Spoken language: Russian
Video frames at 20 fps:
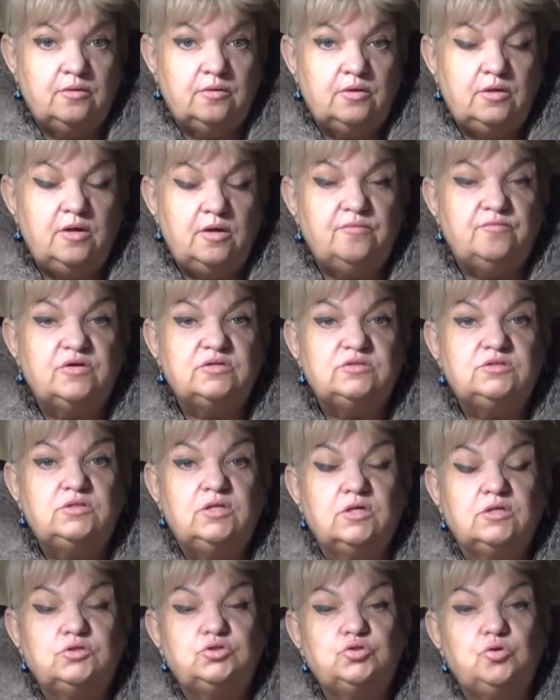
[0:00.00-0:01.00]
Для вас
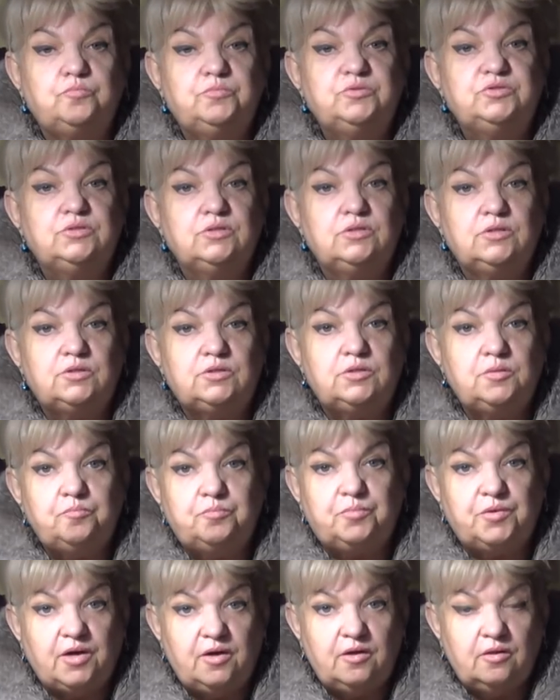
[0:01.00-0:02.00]
должно быть золотым
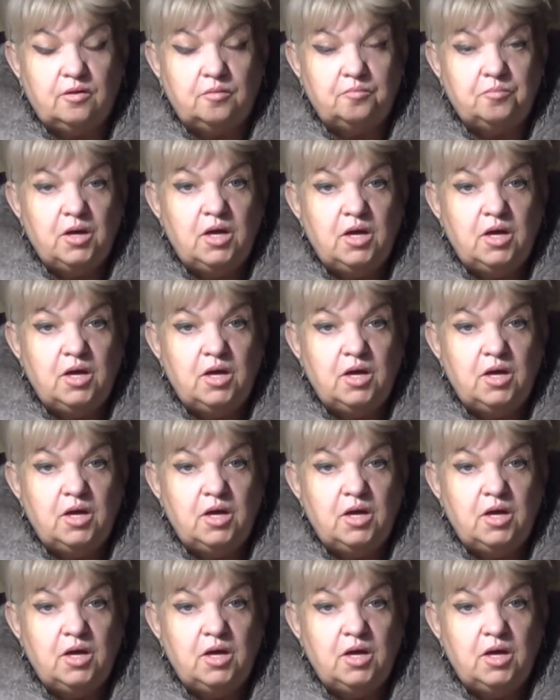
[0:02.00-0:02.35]
правилом.